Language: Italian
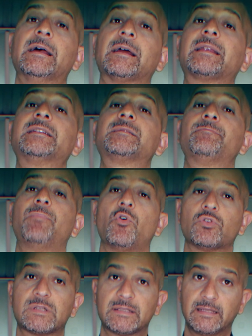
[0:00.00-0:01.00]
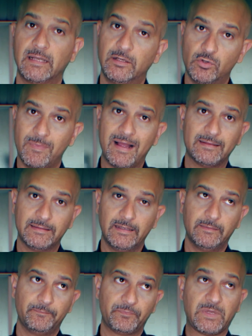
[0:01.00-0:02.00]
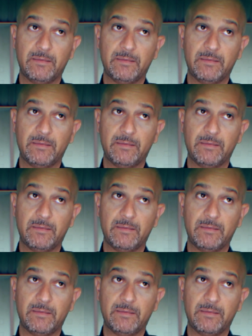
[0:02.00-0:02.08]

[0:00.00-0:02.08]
risposte alle domande